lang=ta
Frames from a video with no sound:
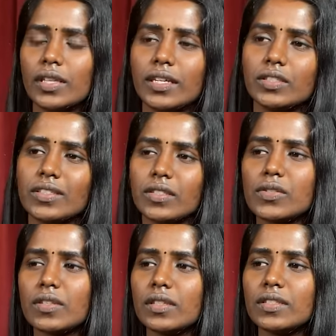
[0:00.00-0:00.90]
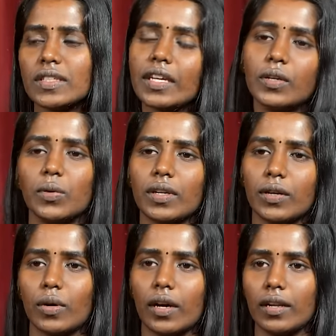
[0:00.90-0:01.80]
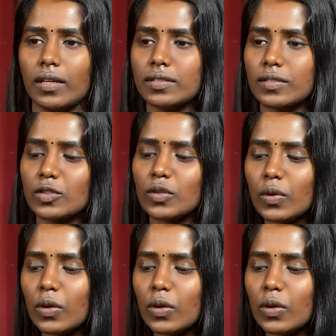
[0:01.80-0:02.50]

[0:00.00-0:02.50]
இதாக இருந்துச்சு நான் சொன்னேன் சரி ஓகே உட்காரு ஸோ